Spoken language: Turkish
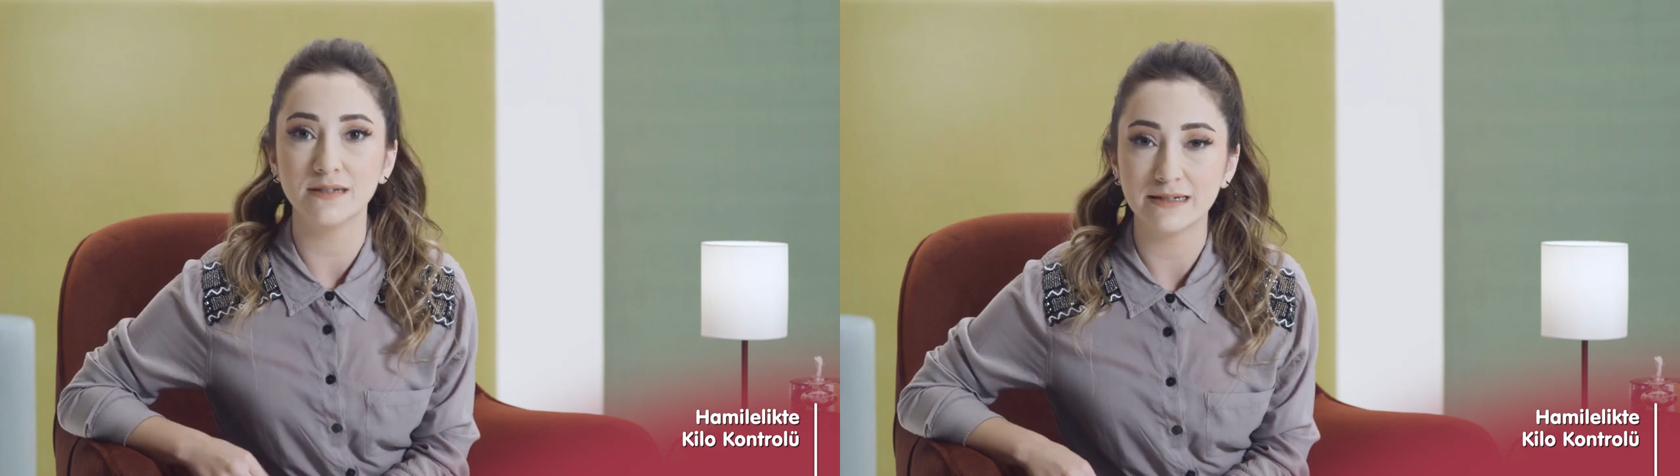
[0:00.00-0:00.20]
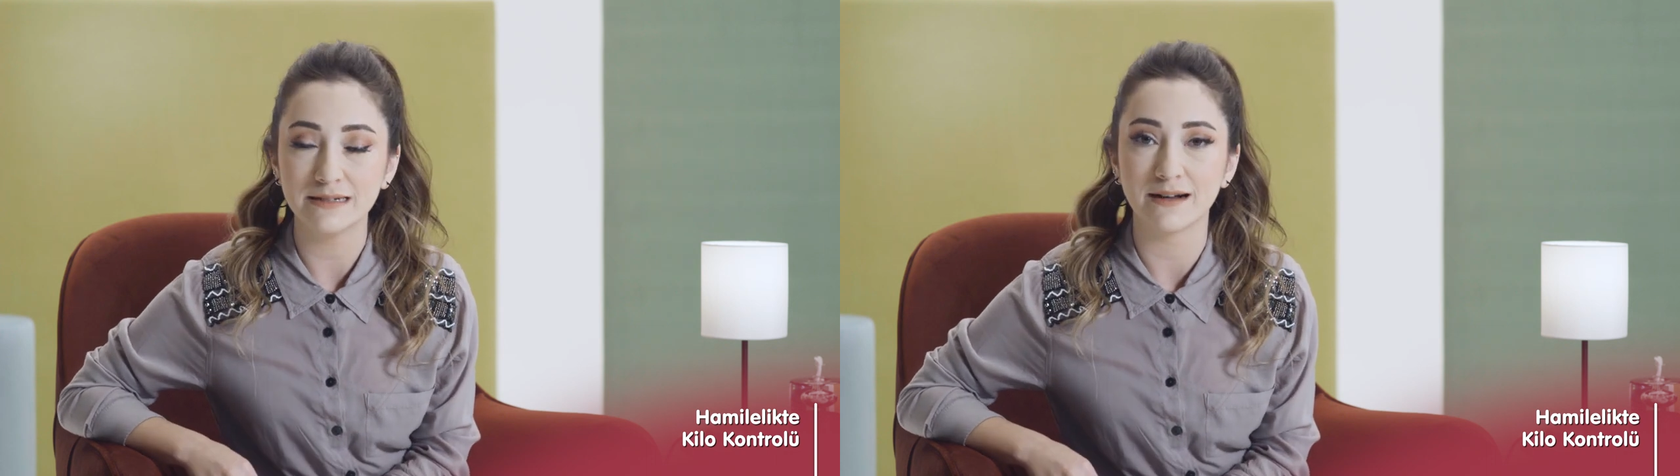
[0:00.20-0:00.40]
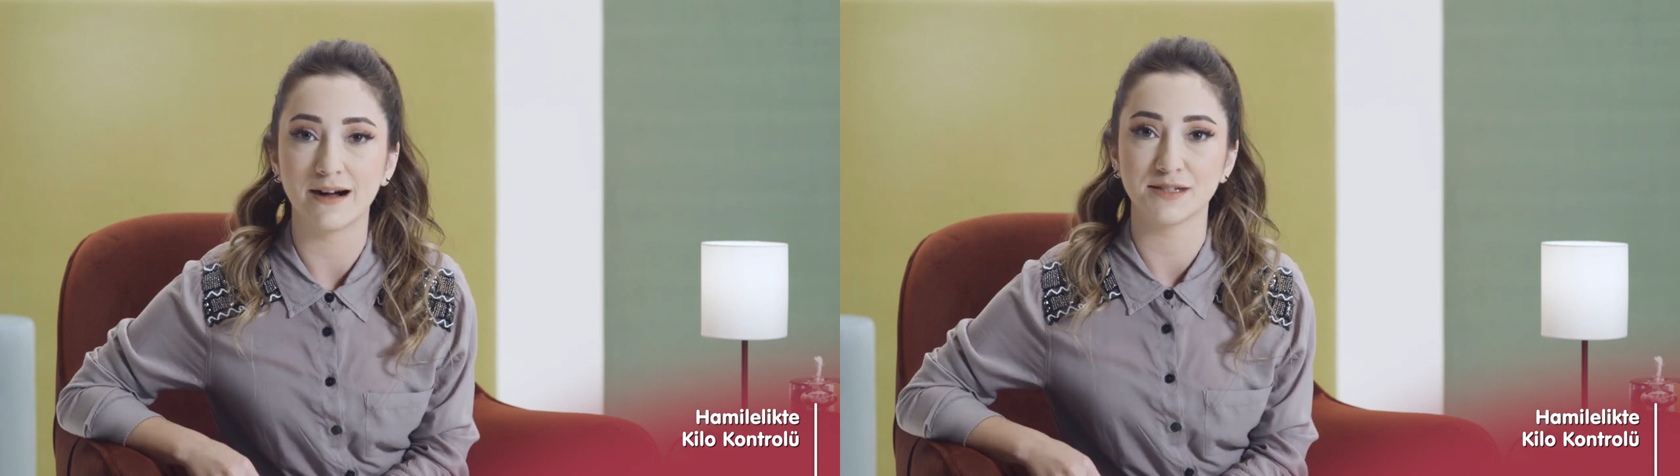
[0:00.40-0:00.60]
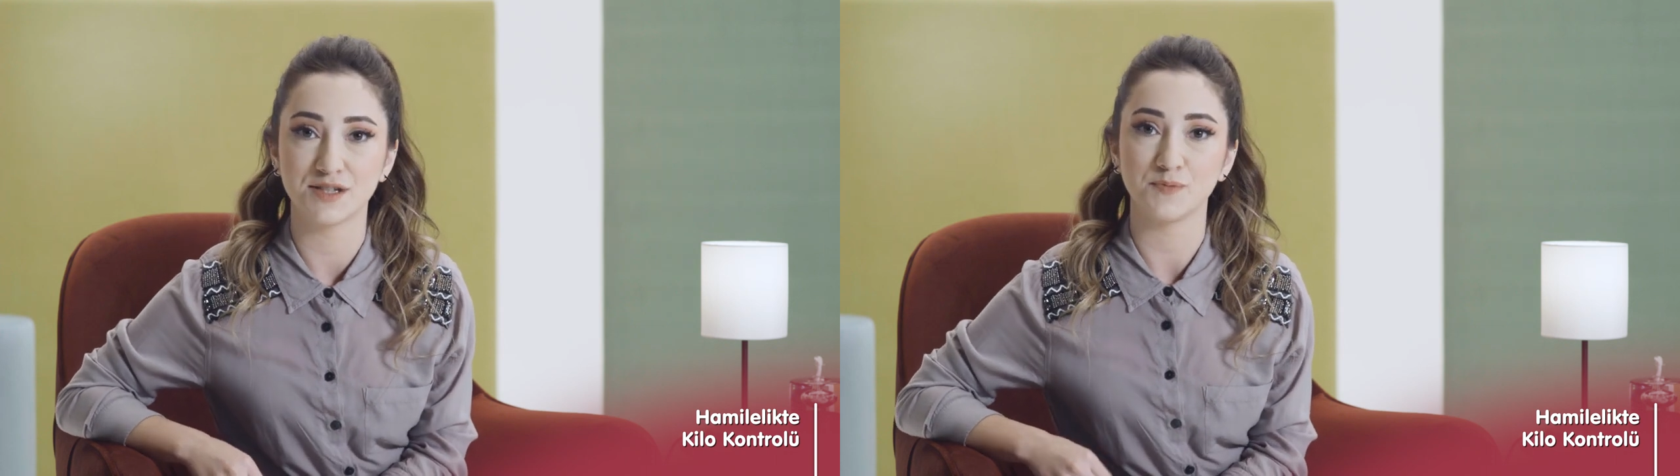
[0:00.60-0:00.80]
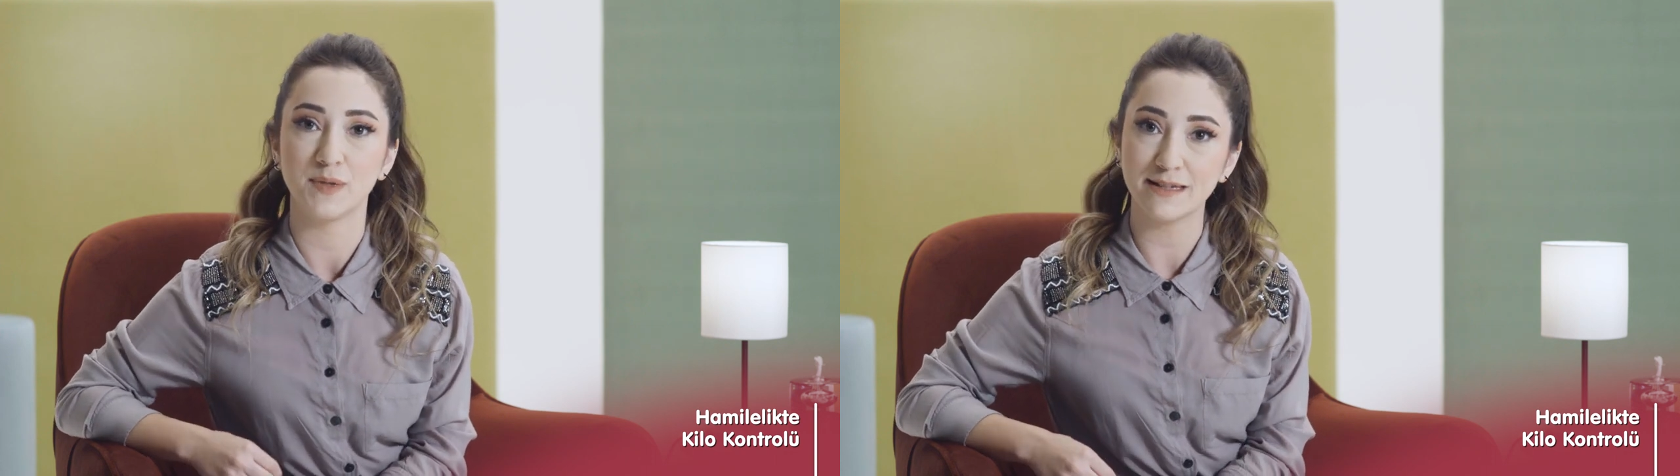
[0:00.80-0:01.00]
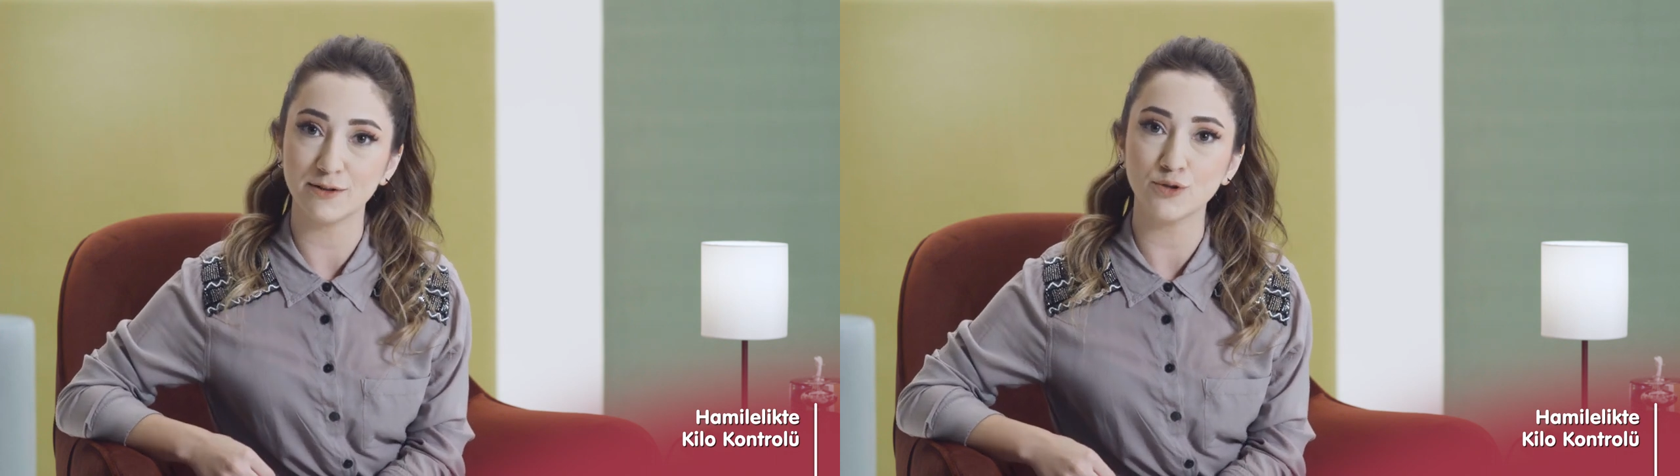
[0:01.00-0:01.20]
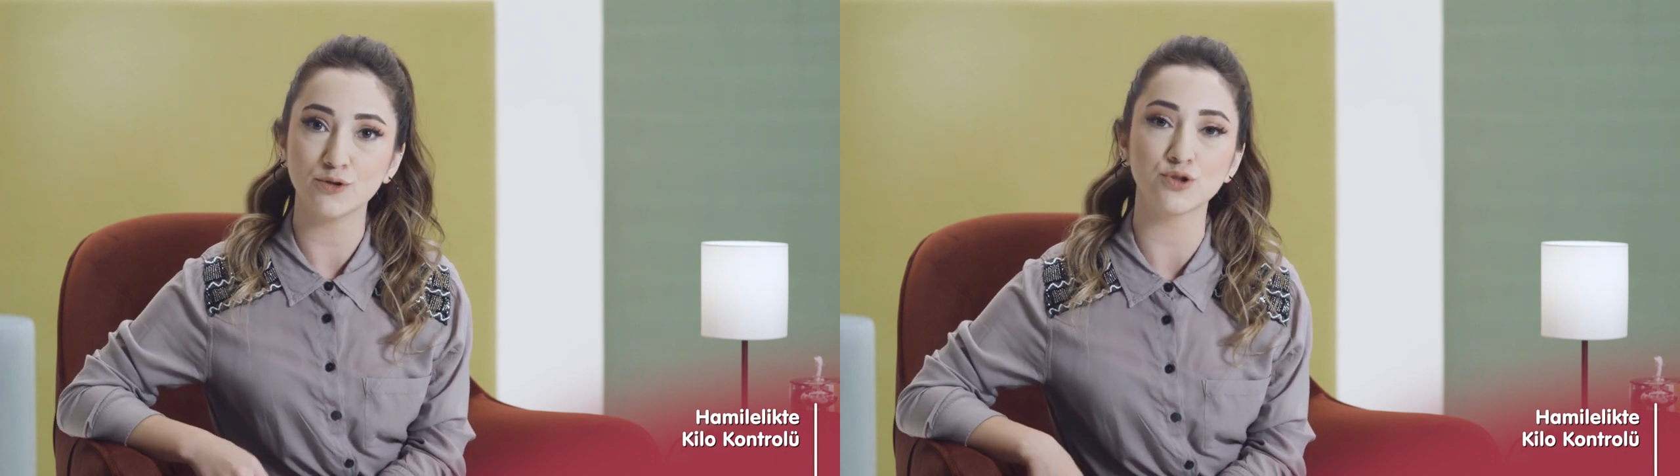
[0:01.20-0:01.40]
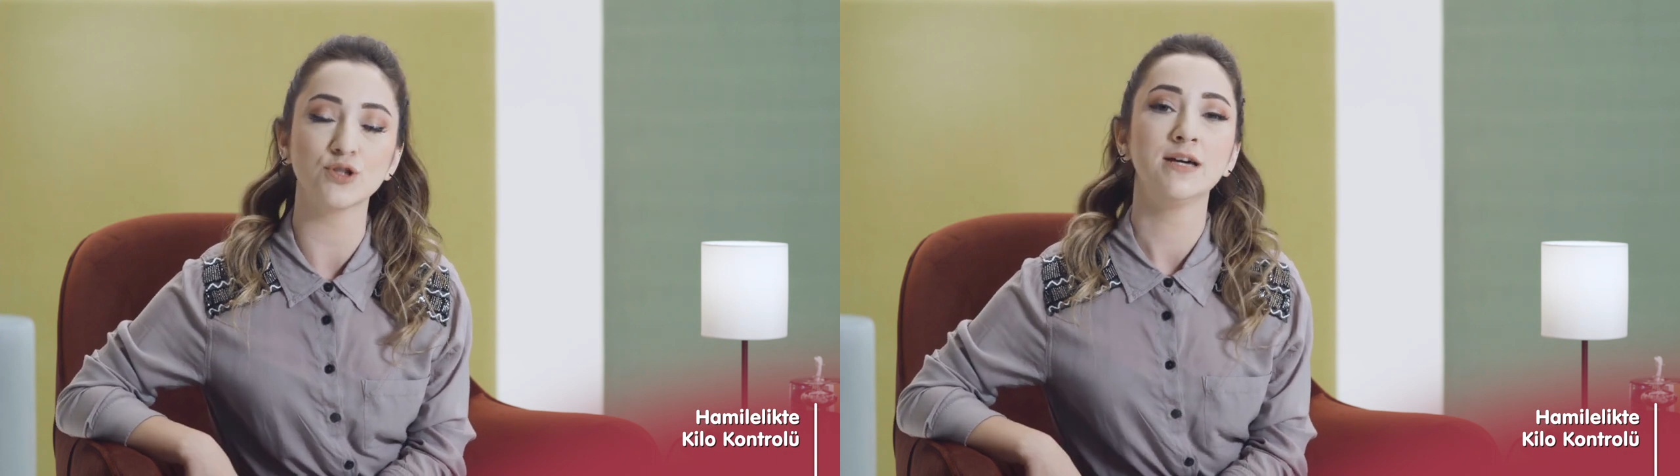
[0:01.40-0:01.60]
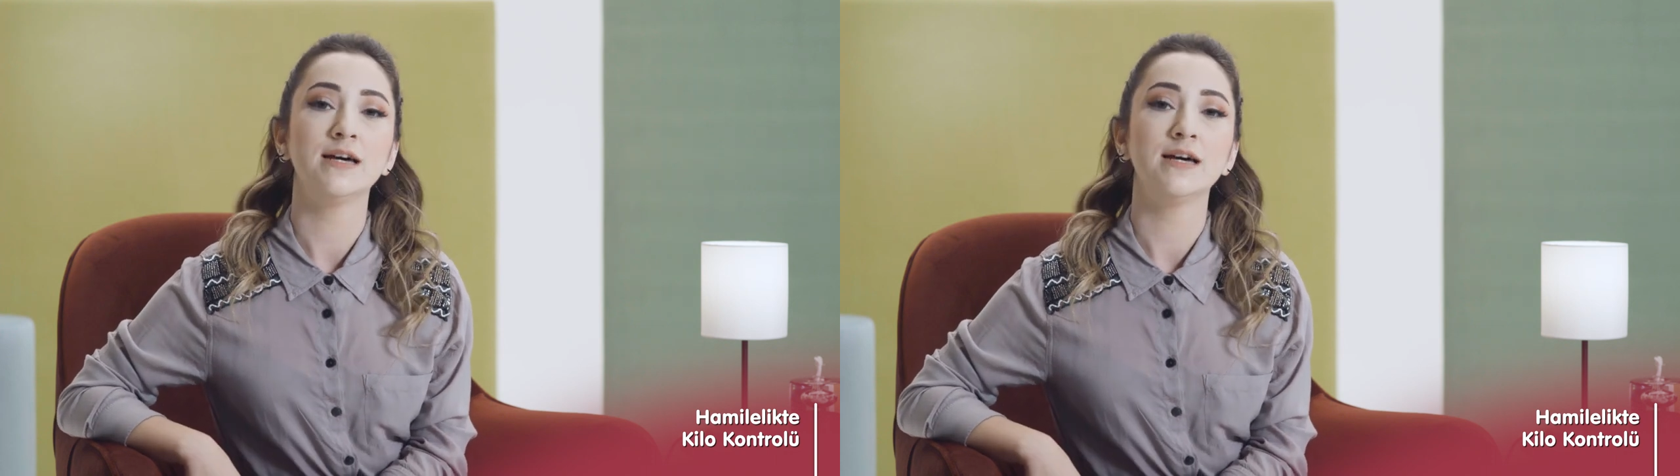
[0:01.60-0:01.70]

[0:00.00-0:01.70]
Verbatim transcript: ağırlık artışı bekliyoruz.